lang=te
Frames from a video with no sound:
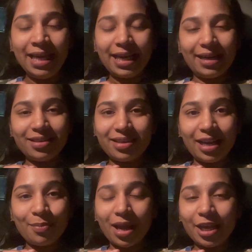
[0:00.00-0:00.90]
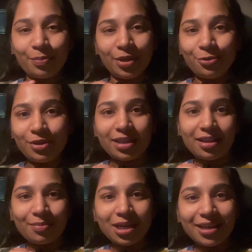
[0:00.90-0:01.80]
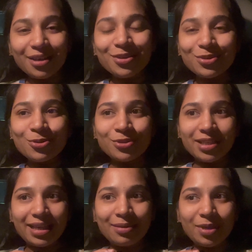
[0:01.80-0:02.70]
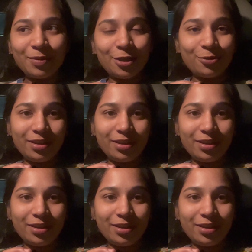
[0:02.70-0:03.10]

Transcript: ఇక్కడ చికెన్ బాయ్ అమ్మీ యమ్మీగుంటదనమాట. సో, చికెన్ బీబీక్యూ